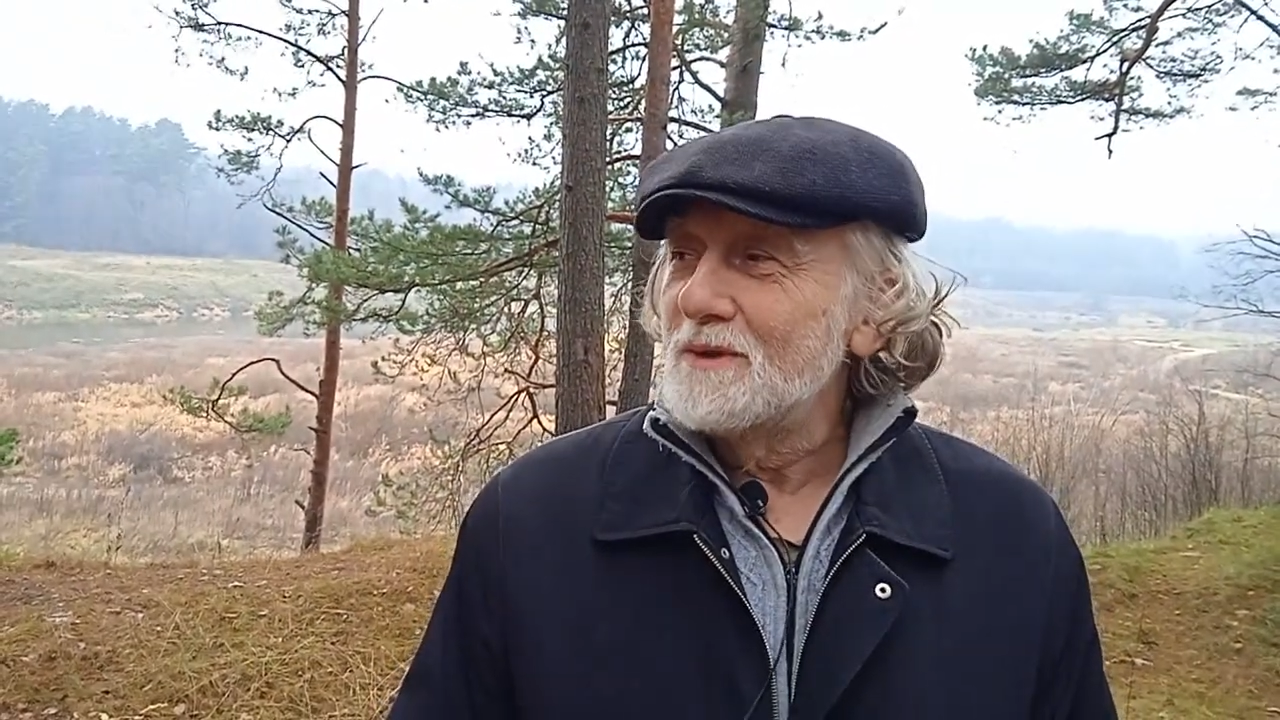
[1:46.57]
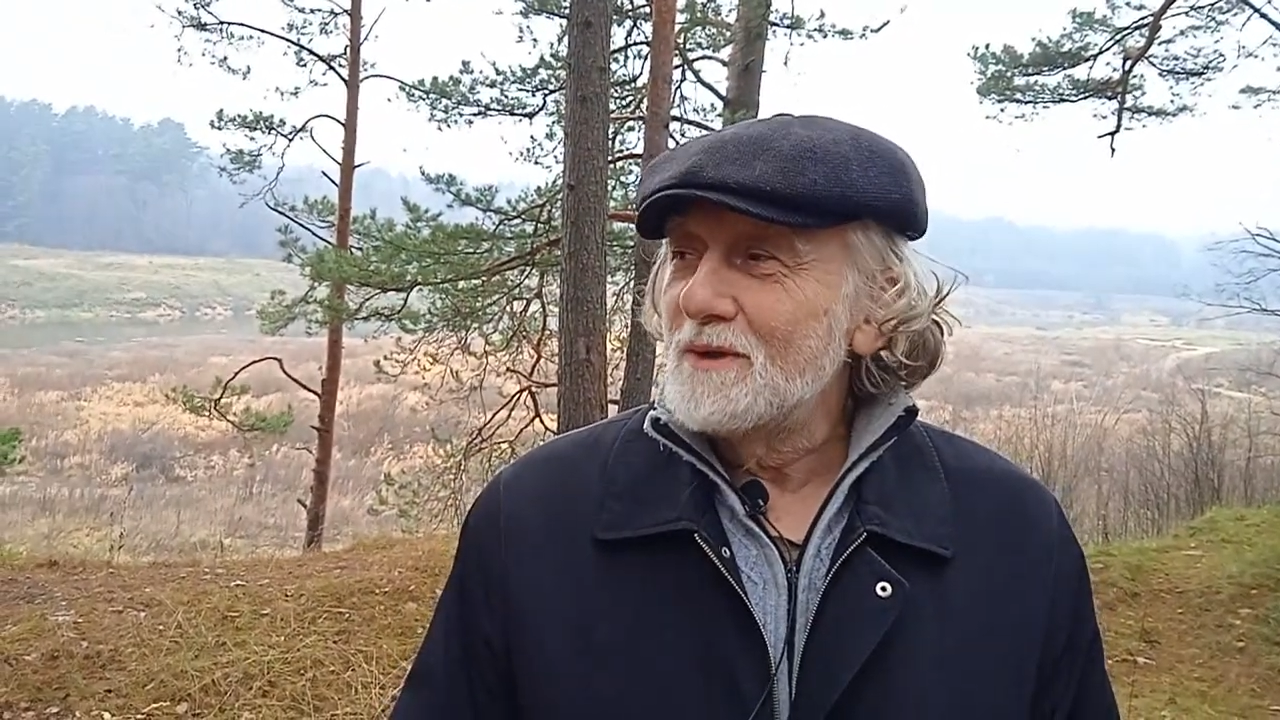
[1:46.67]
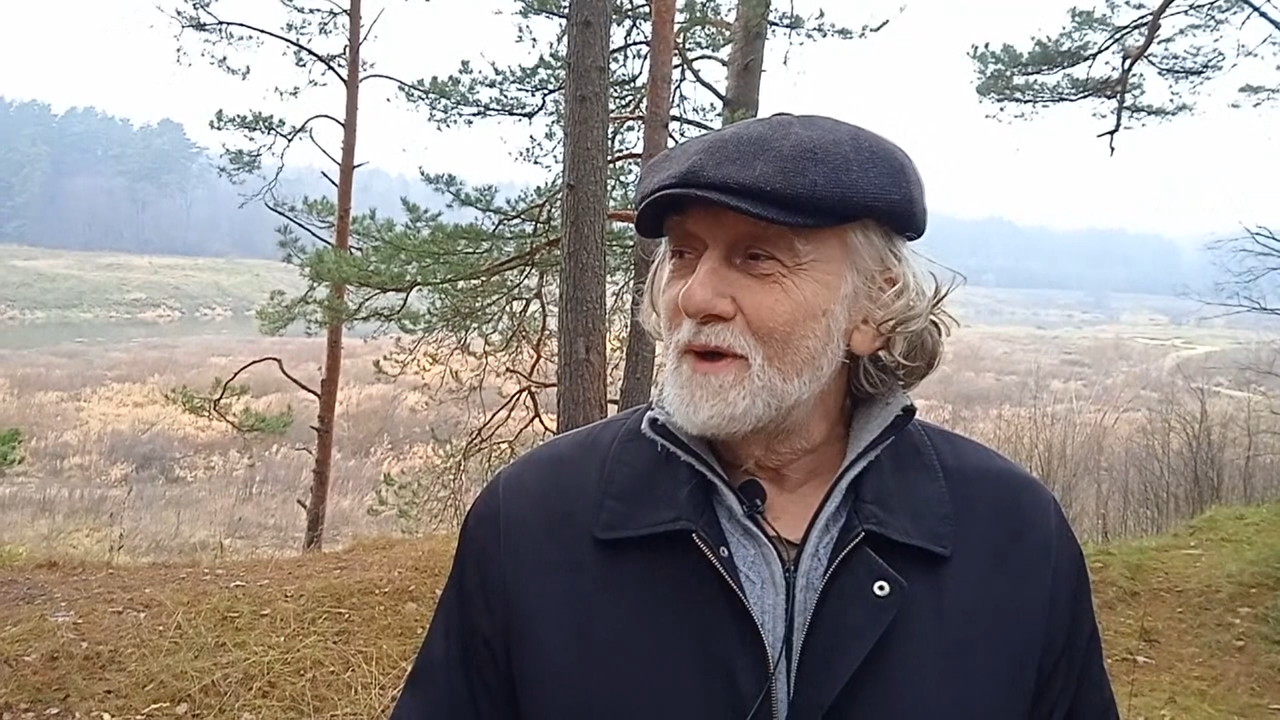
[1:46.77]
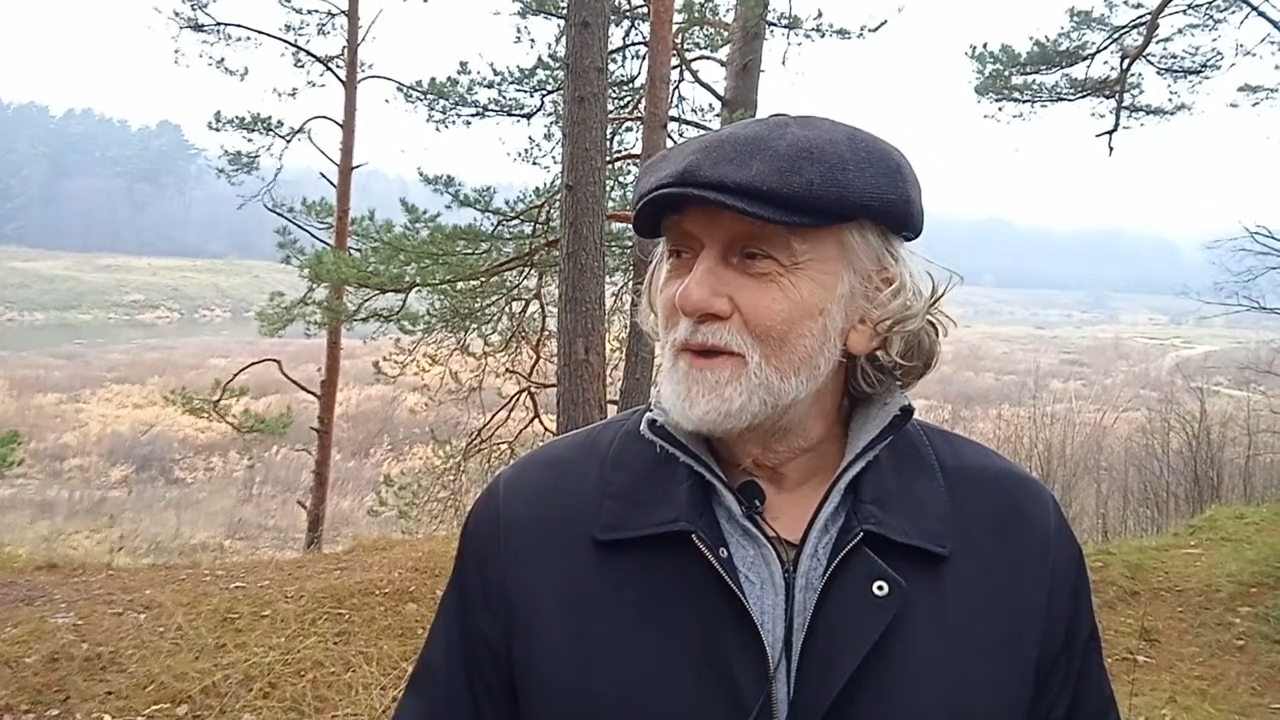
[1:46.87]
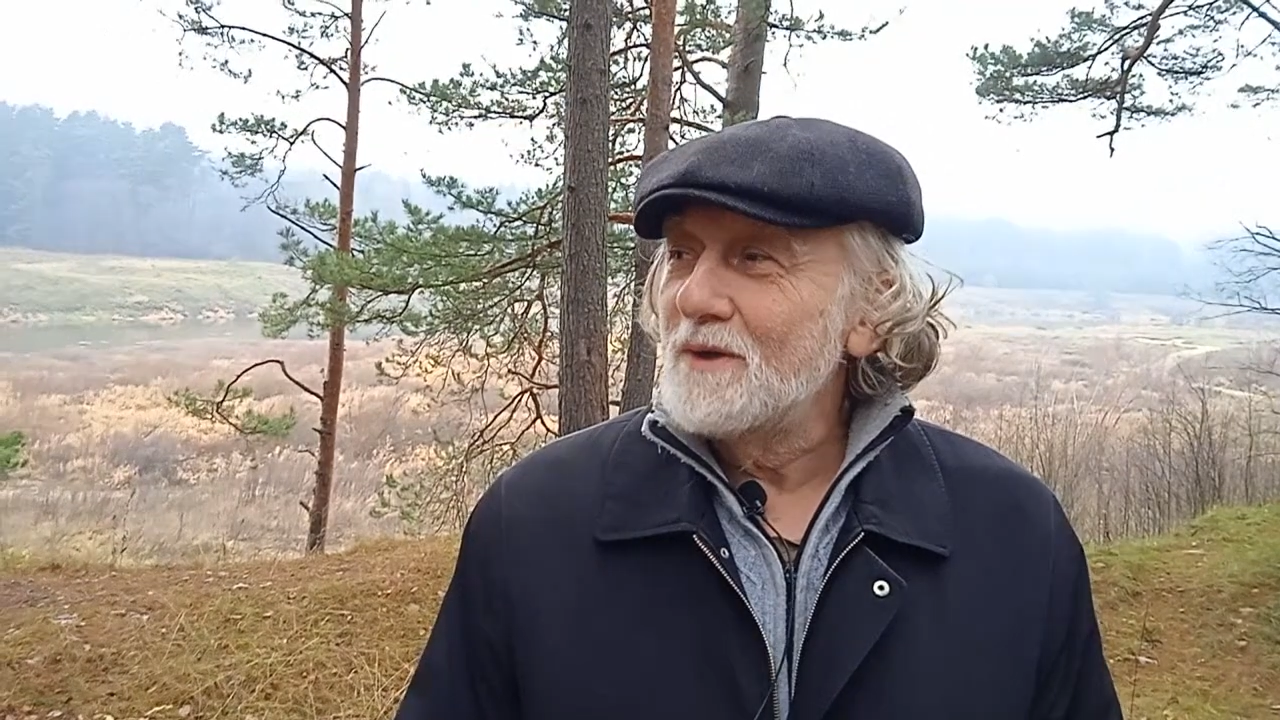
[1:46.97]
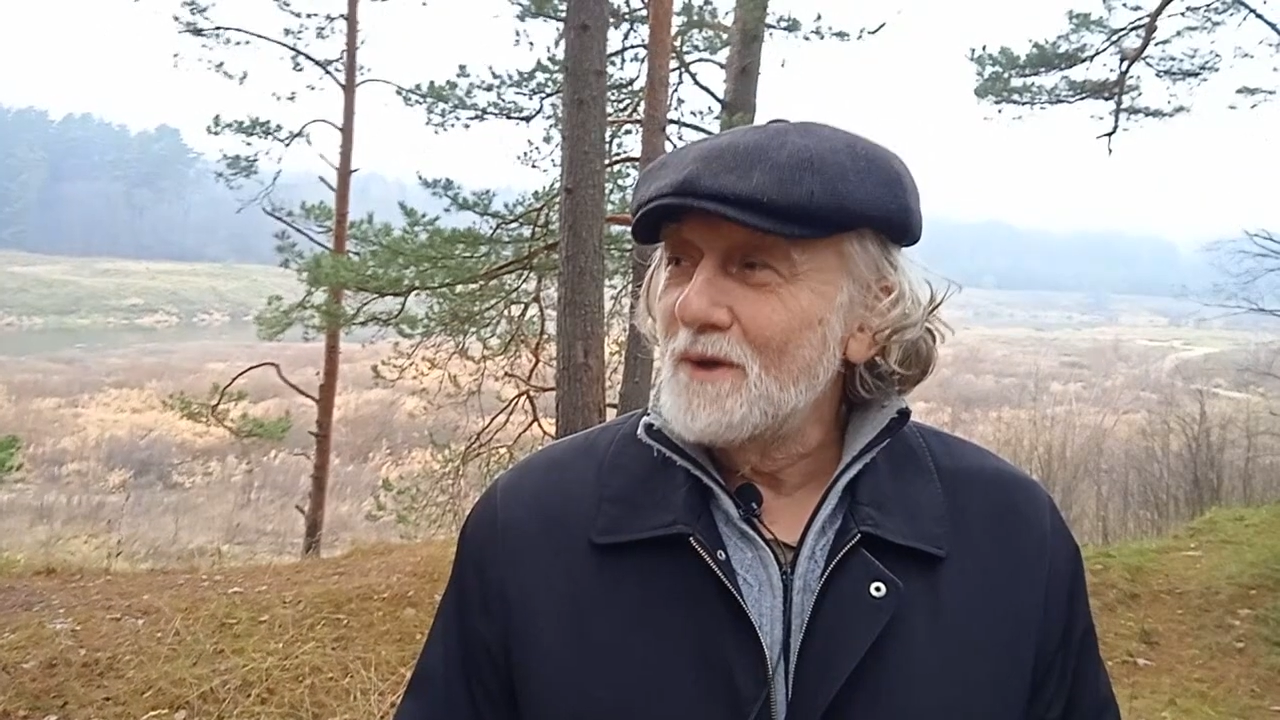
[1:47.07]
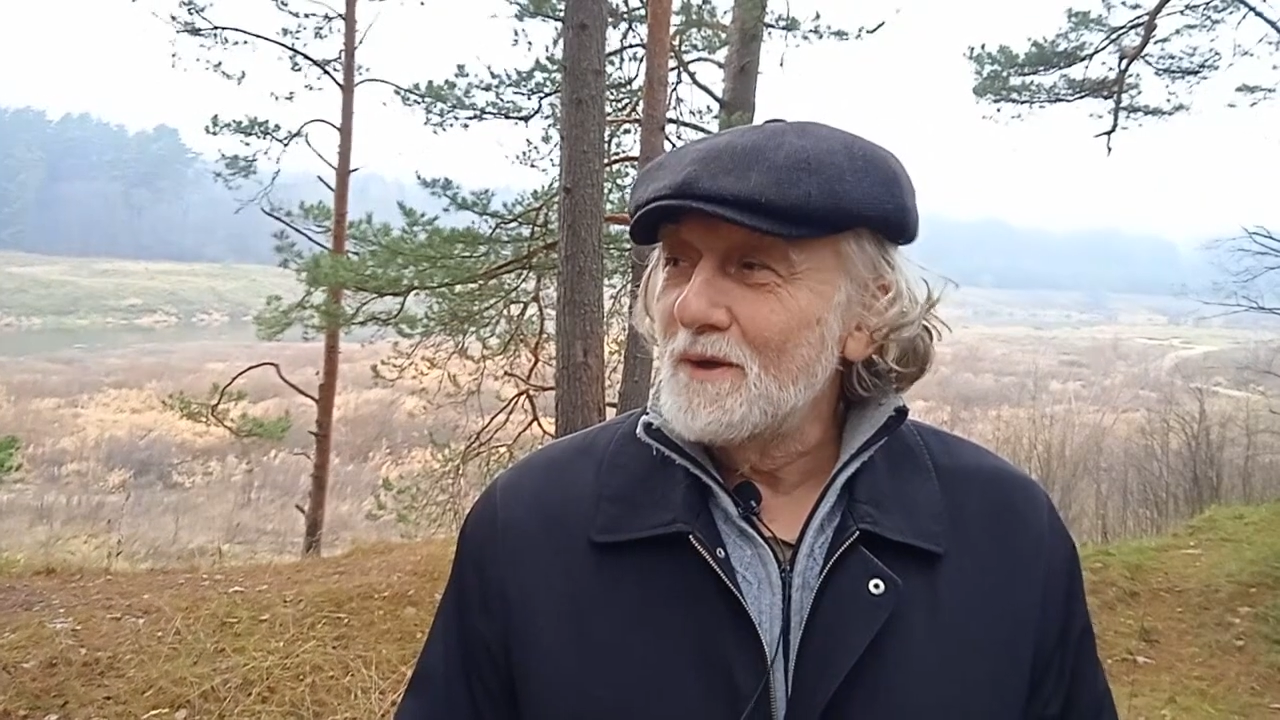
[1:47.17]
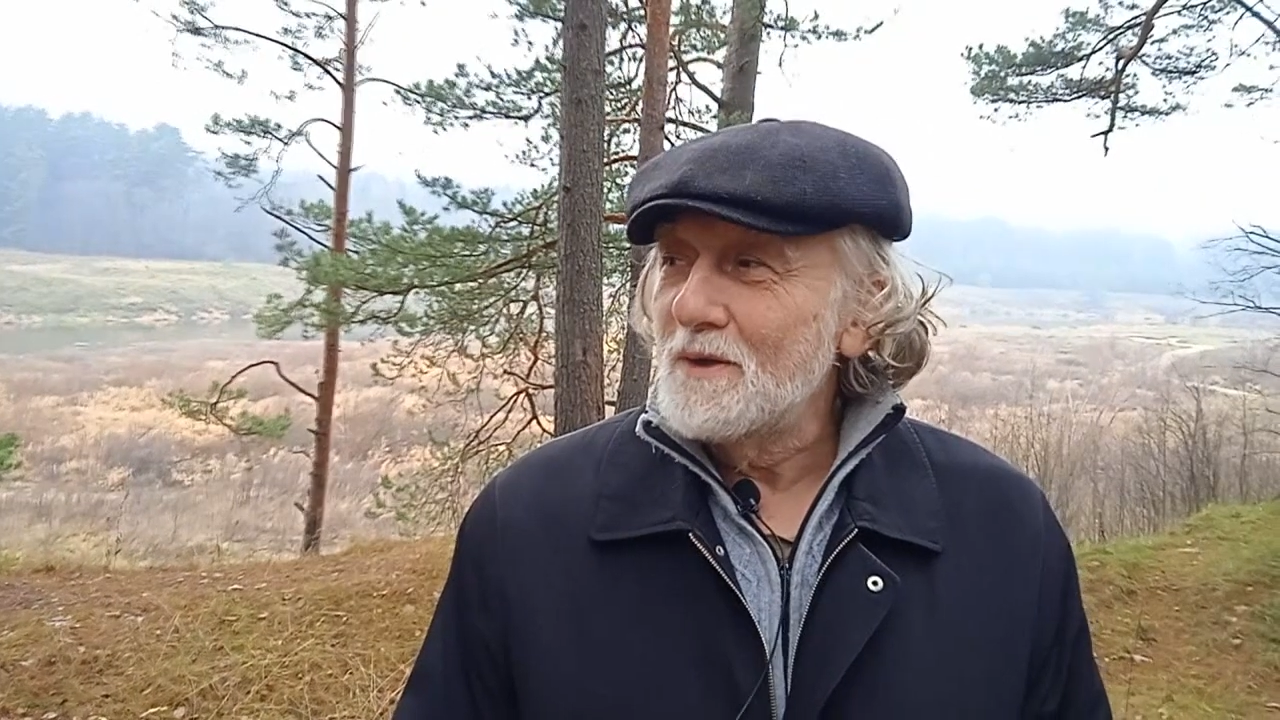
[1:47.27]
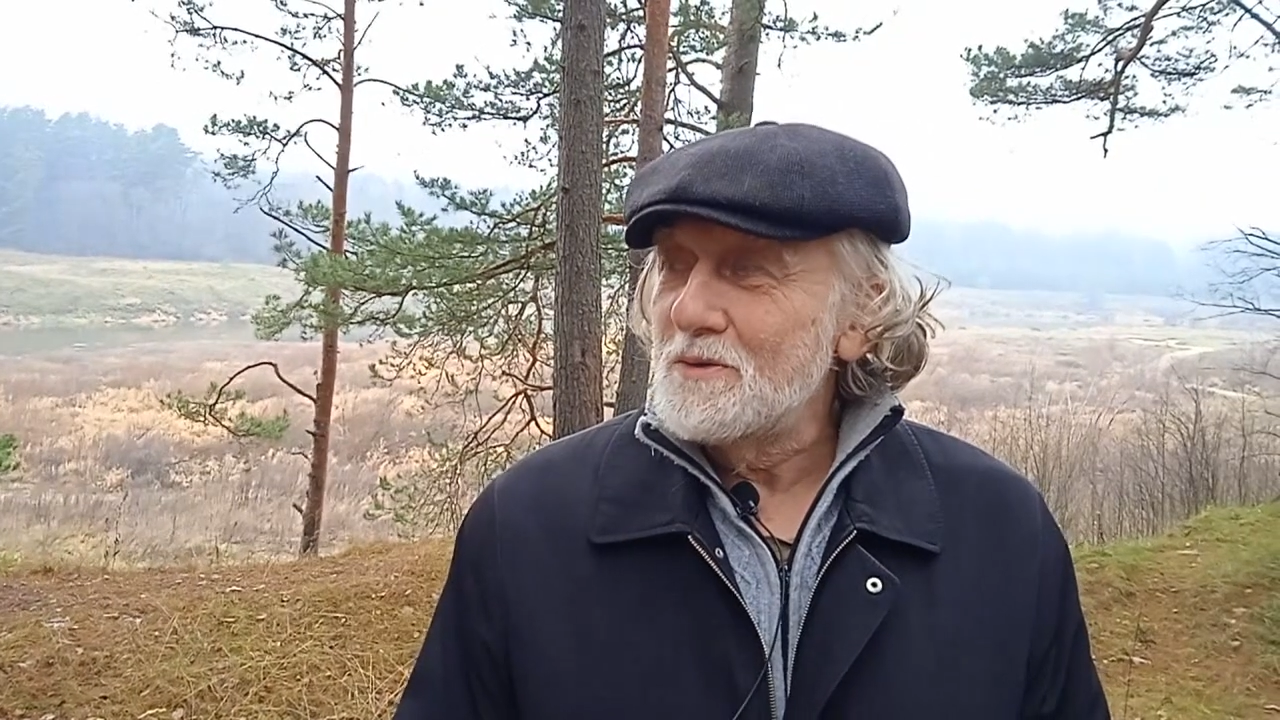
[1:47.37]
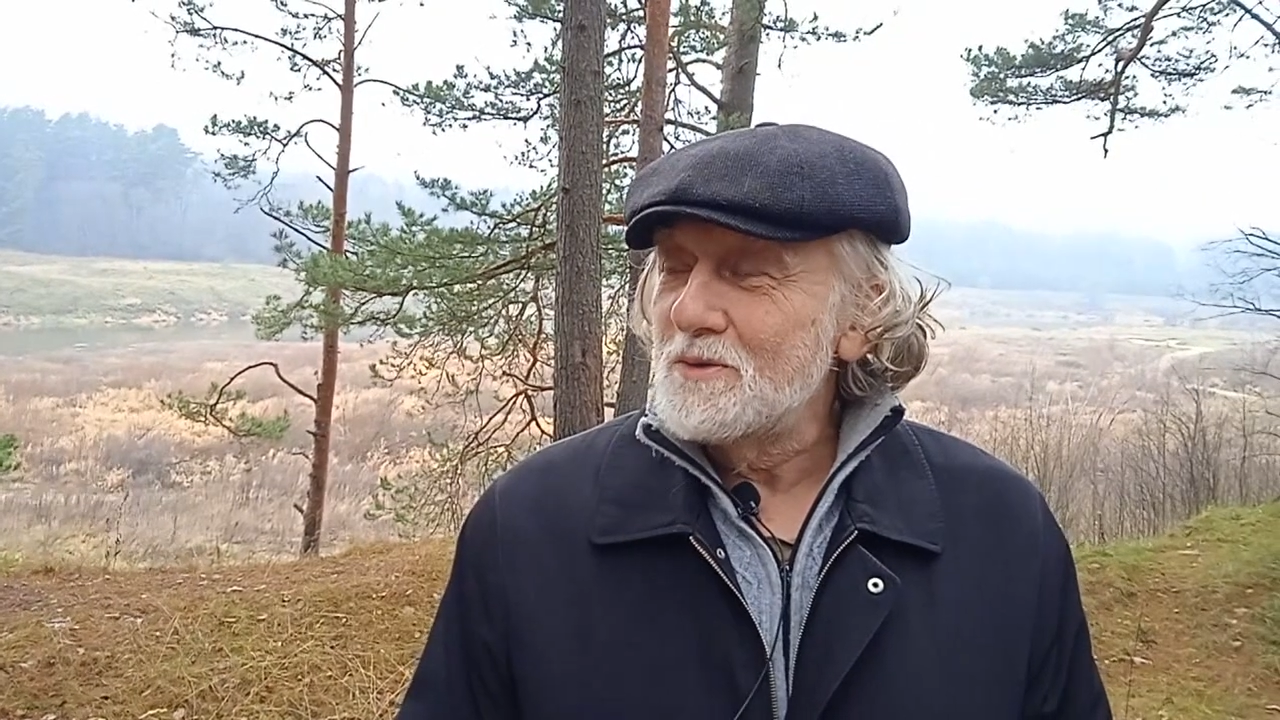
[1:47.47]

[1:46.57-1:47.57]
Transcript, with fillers: Скар Николаевич